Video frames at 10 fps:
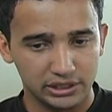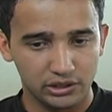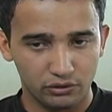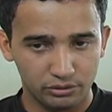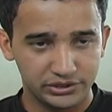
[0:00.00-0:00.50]

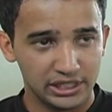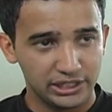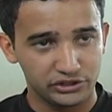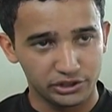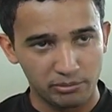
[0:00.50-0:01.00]
quilômetros
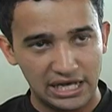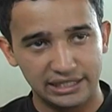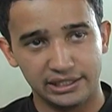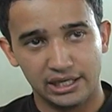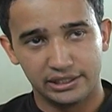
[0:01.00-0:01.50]

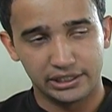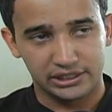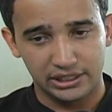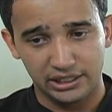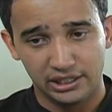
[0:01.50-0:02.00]
estimado
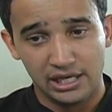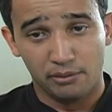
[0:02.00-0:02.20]
daqui,